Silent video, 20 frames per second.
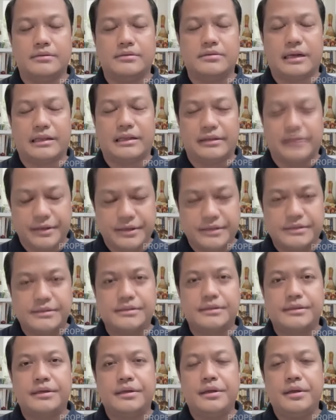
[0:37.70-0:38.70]
uh,
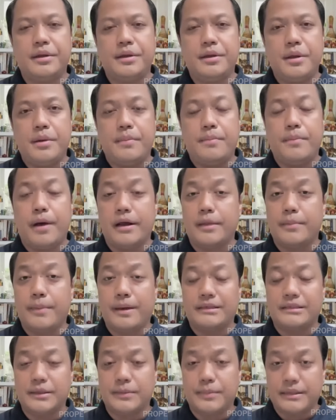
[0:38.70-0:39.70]
strategis bagi
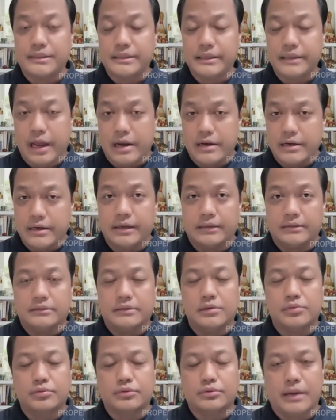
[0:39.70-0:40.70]
masing-masing kandidat,
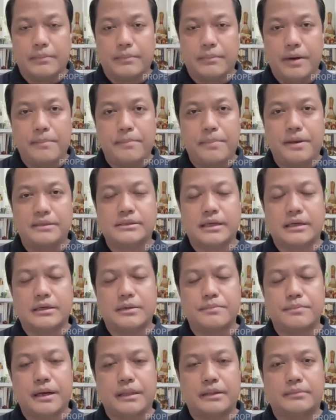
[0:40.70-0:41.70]
terutama pasca
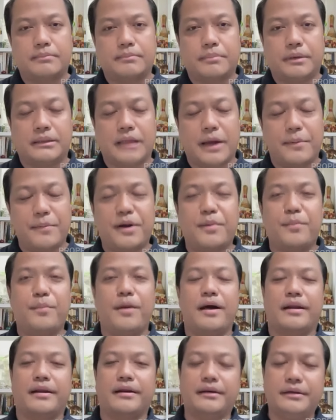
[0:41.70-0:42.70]
debat pertama
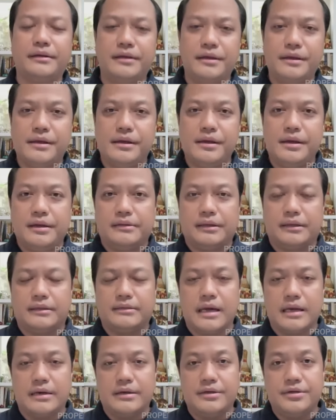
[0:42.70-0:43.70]
kemarin
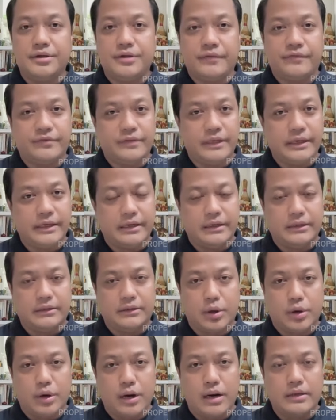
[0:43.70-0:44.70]
terjadi shifting
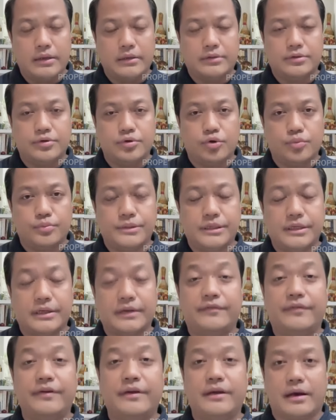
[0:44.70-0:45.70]
elektoral yang cukup
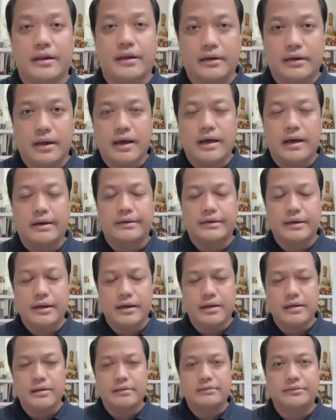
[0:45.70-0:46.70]
signifikan.
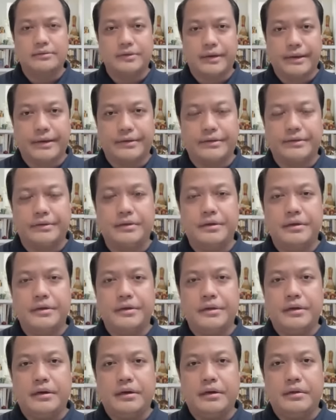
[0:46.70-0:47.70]
Ada tren
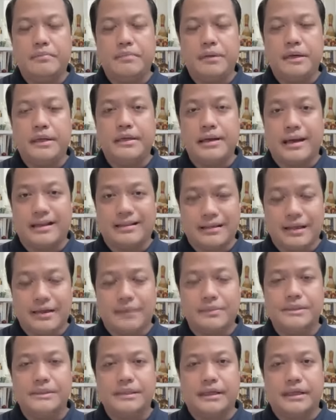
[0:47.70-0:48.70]
uh, peningkatan
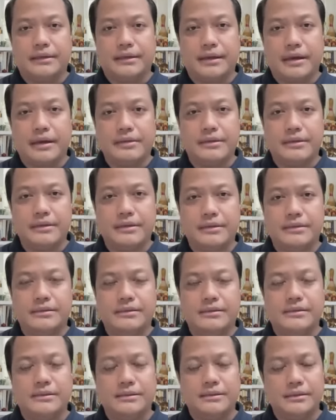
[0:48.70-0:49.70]
misalnya di
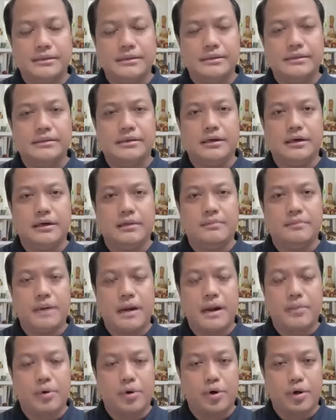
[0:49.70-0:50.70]
sisi uh,
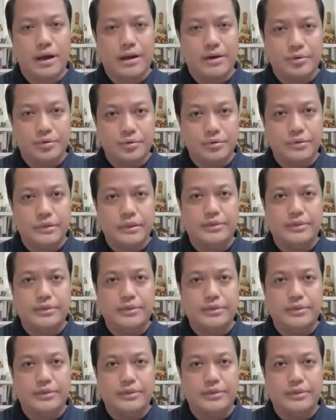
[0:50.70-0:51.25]
Pramono Anung